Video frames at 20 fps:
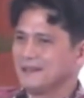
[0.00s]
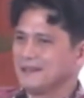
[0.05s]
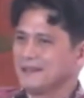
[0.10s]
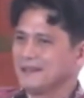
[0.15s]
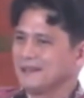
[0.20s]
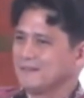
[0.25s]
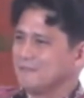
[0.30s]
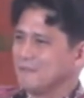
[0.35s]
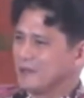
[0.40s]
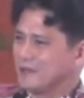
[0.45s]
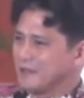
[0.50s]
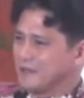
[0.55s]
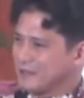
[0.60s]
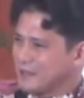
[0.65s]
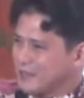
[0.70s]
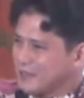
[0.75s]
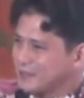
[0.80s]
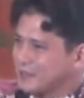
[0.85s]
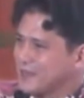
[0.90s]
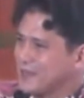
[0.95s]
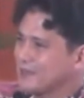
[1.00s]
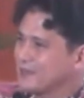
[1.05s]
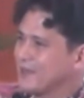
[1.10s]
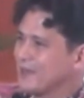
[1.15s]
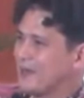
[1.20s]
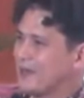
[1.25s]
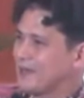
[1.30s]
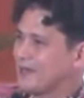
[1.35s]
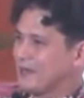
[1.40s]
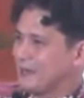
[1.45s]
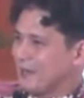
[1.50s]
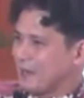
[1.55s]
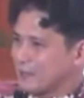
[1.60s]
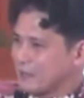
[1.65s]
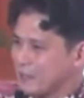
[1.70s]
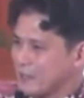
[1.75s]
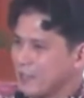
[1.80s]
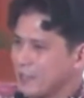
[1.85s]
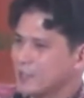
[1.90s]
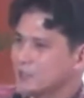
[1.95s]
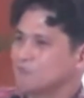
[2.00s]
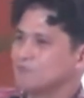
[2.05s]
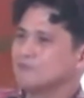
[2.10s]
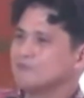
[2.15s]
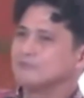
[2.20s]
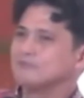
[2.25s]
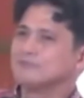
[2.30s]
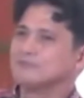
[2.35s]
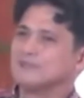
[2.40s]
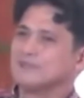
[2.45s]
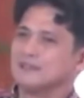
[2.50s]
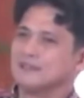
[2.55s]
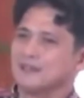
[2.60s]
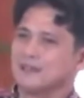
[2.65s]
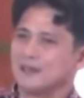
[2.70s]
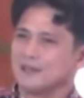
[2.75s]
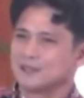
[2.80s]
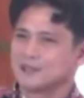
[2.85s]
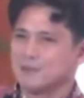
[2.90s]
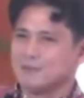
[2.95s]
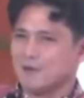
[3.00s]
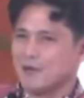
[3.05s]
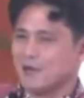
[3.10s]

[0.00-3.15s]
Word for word: magigiting na kalalakihan at sa mga